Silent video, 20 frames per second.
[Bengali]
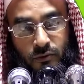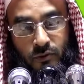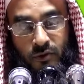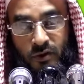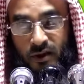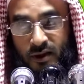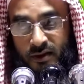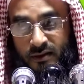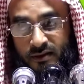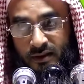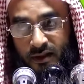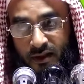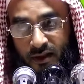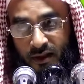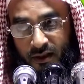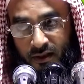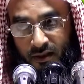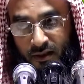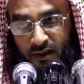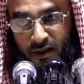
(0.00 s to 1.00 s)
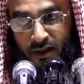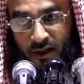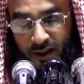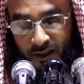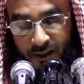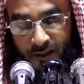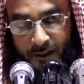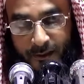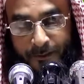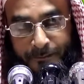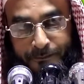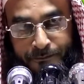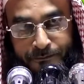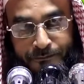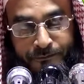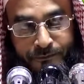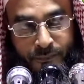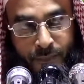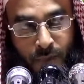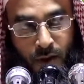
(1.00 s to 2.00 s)
কুল্লাজি হাক্কিন হাক্কা
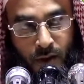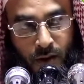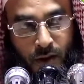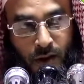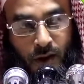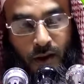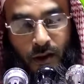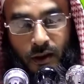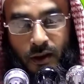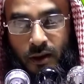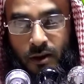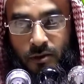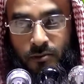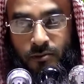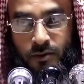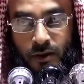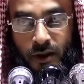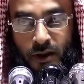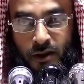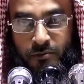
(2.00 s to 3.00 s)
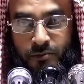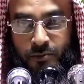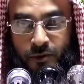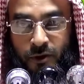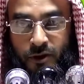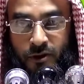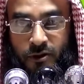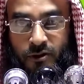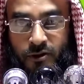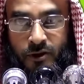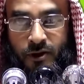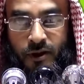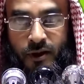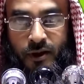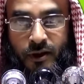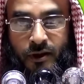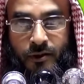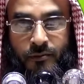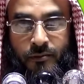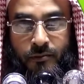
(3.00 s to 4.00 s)
আল্লাহ রব
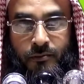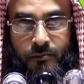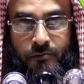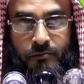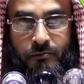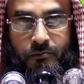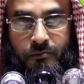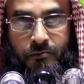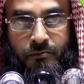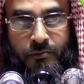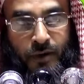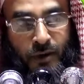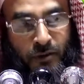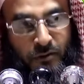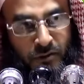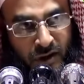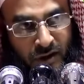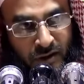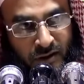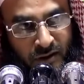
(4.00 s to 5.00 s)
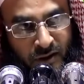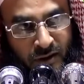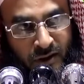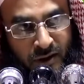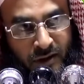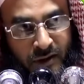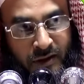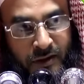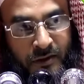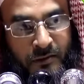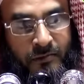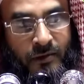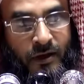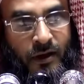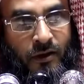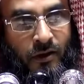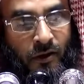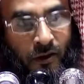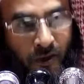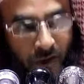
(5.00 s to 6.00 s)
প্রত্যেক পাওনাদারকে বা
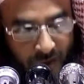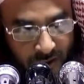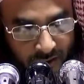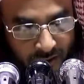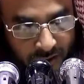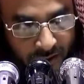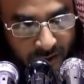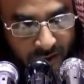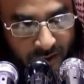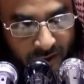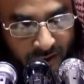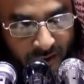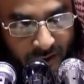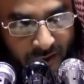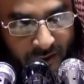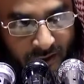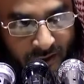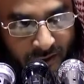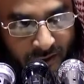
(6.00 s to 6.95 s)
হকদারকে